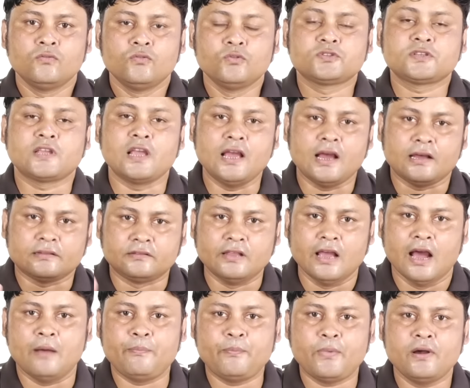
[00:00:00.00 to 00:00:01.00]
उसके
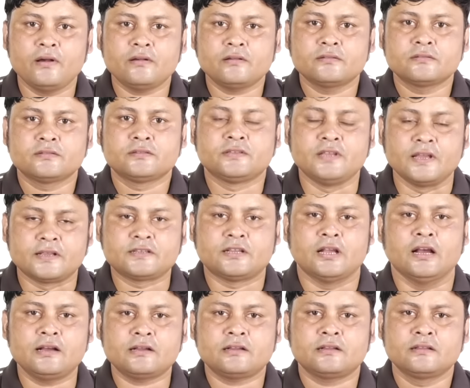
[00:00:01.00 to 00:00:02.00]
अध्यापक
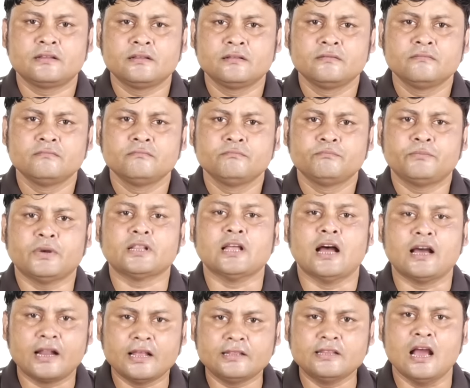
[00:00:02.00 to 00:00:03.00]
शिक्षक
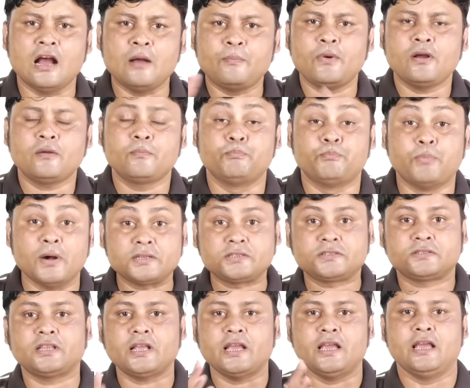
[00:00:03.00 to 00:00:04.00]
प्रधानाध्यापक
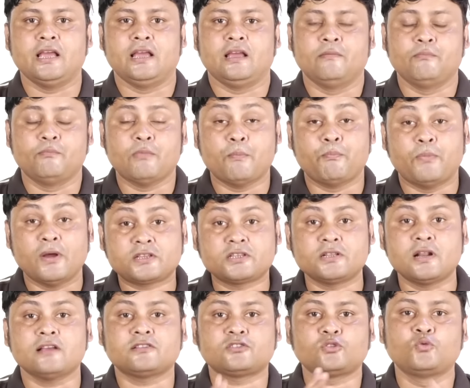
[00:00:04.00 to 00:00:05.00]
बचते हैं
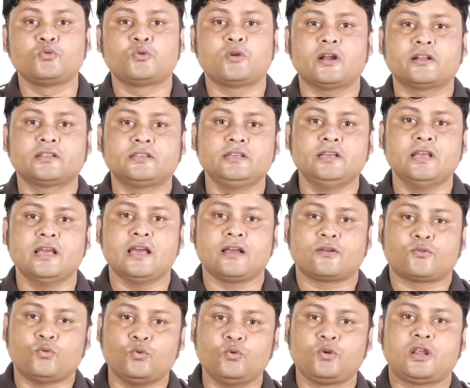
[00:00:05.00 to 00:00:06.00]
बचना शुरू कर दिए
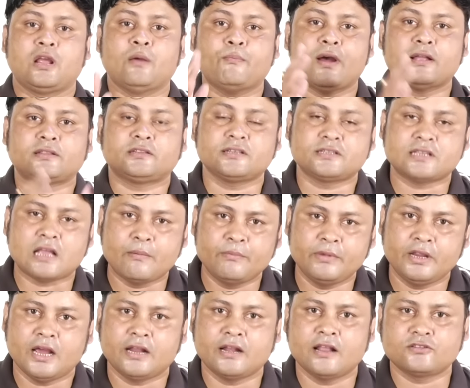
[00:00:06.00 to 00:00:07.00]
हैं कुल के बातें
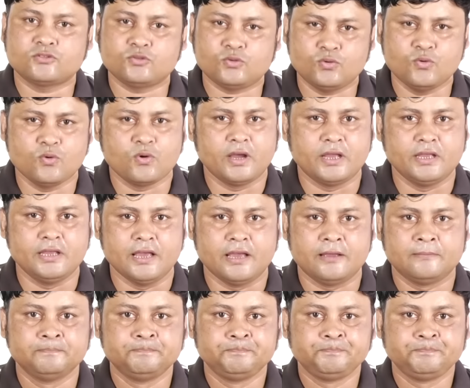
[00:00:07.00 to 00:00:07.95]
सामने आना शुरू हो गई हैं